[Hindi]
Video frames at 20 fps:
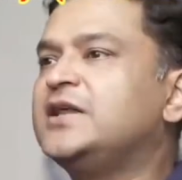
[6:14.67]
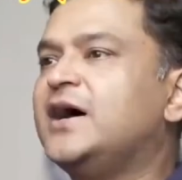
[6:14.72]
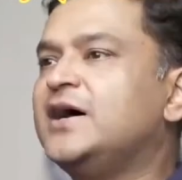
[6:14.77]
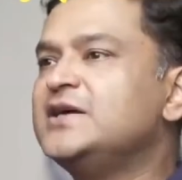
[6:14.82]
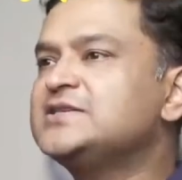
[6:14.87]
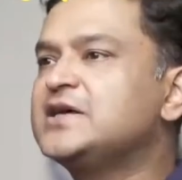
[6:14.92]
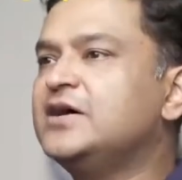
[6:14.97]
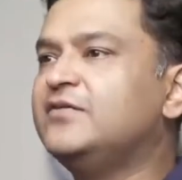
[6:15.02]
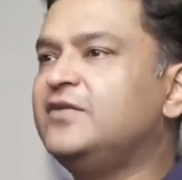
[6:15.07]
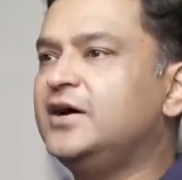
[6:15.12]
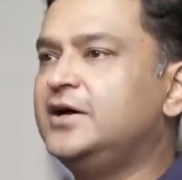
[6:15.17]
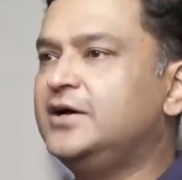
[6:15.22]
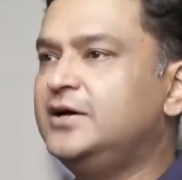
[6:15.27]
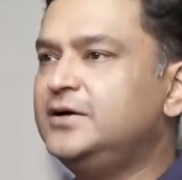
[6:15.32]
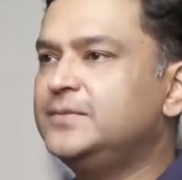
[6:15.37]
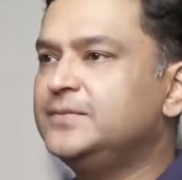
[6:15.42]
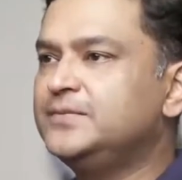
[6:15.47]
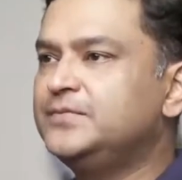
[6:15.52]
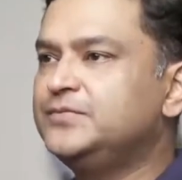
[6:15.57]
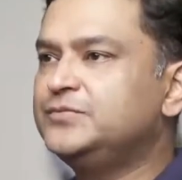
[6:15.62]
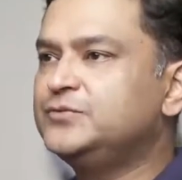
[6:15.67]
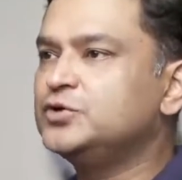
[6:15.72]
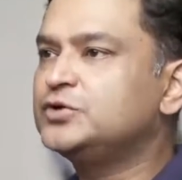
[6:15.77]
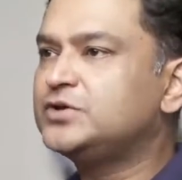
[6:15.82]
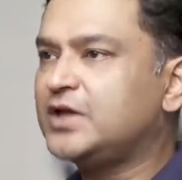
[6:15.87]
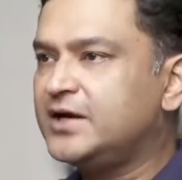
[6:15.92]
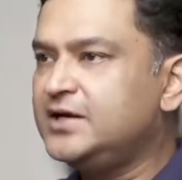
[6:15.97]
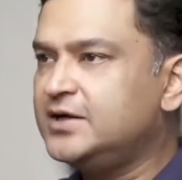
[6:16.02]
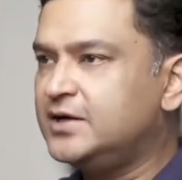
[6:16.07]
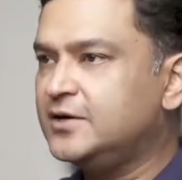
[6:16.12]
इतिहास गवाह है जो
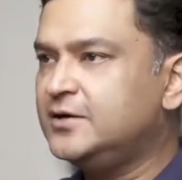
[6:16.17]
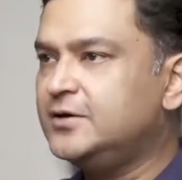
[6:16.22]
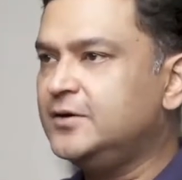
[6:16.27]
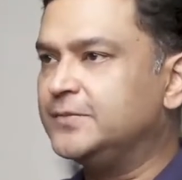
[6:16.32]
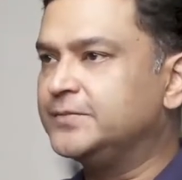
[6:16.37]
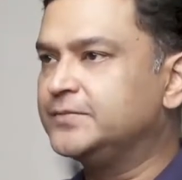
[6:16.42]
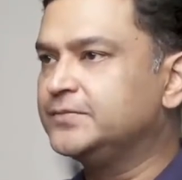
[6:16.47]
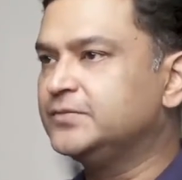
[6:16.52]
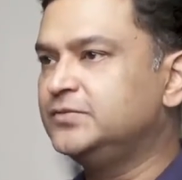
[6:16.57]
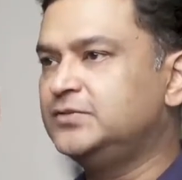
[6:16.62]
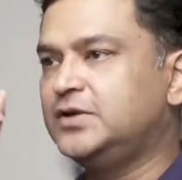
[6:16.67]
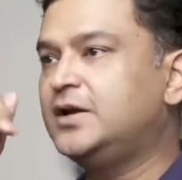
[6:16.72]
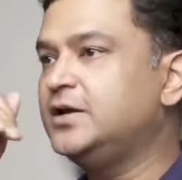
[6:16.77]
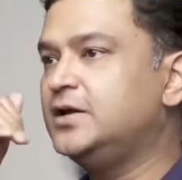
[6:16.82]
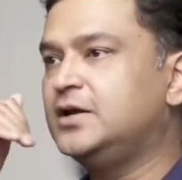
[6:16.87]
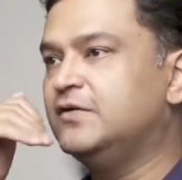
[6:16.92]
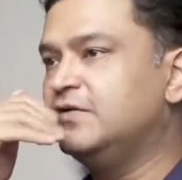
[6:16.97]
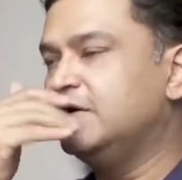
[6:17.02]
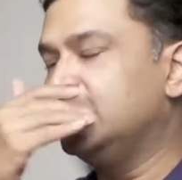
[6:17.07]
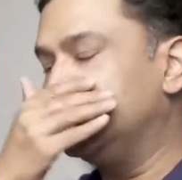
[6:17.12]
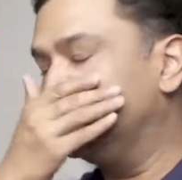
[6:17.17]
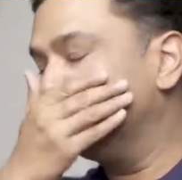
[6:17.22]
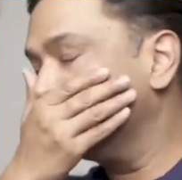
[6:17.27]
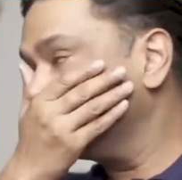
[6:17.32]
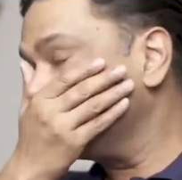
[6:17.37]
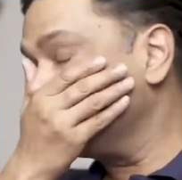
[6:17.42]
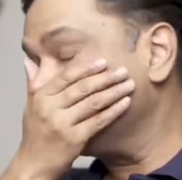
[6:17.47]
तारीख है ना तारीख गवाह है